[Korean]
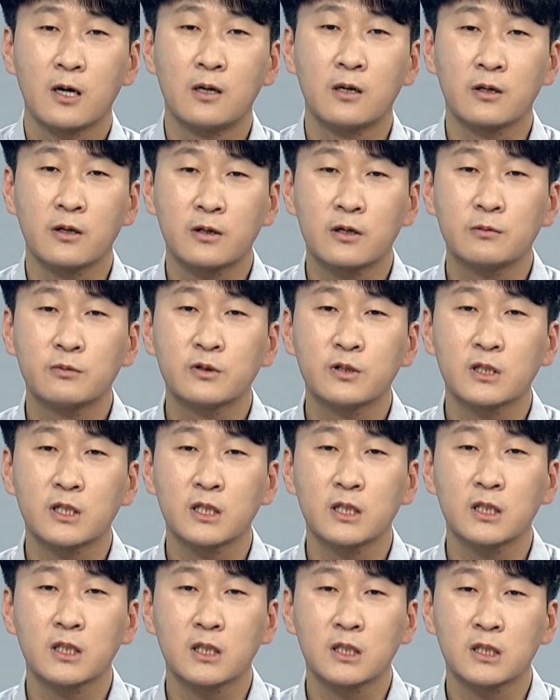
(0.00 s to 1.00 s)
어,
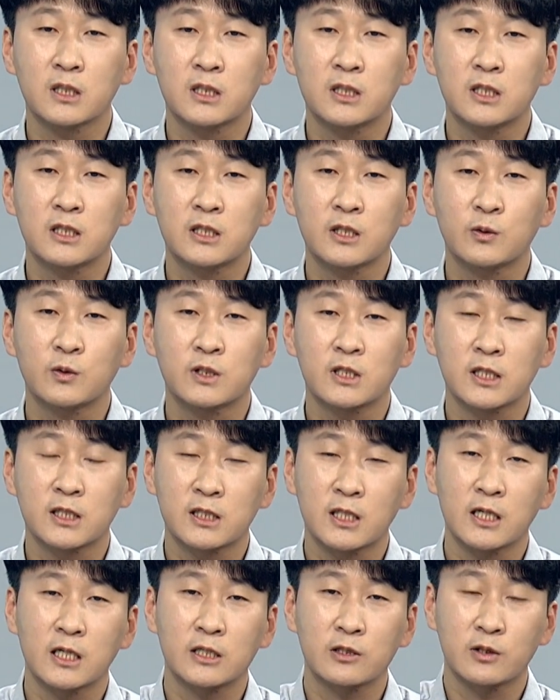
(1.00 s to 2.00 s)
여러분들이 이제 실제로
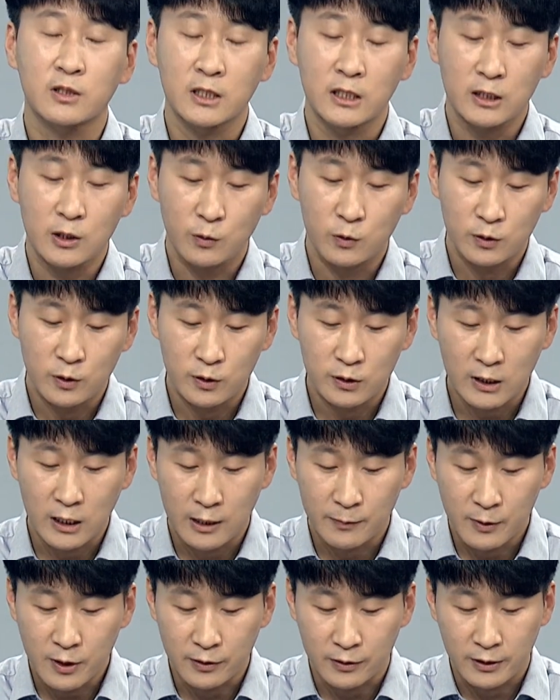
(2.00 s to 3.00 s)
직장에서 리더로
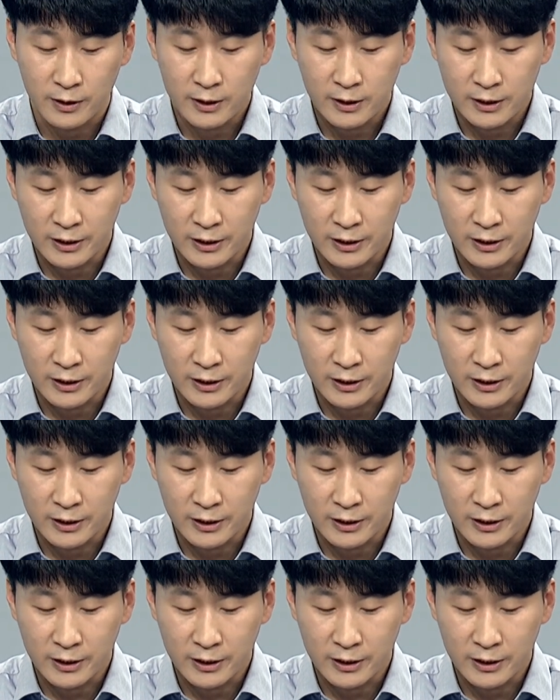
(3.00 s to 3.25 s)
성장하면